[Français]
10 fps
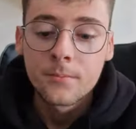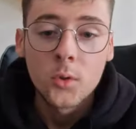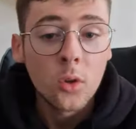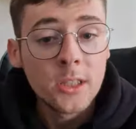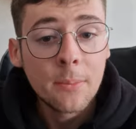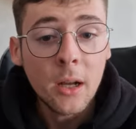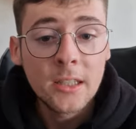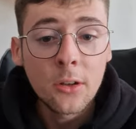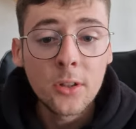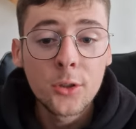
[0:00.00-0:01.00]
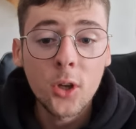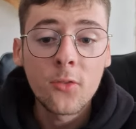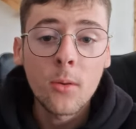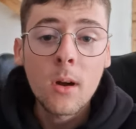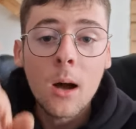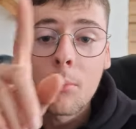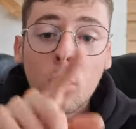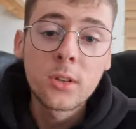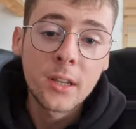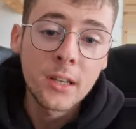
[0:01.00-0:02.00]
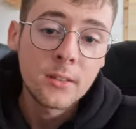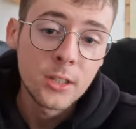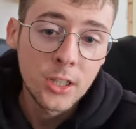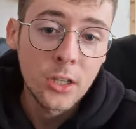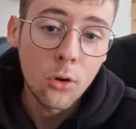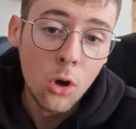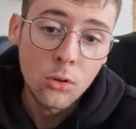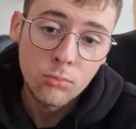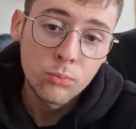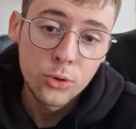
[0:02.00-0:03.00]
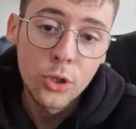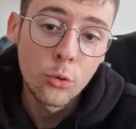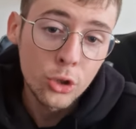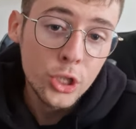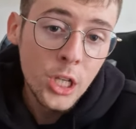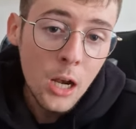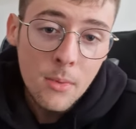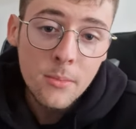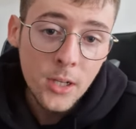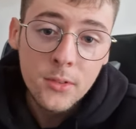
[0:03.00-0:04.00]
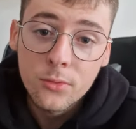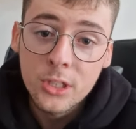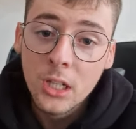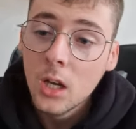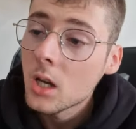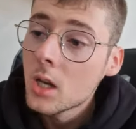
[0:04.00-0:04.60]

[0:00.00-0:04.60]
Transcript: Donc c'est parti, on est sur un format en portrait, c'est très drôle, c'est original même j'ai envie de vous dire.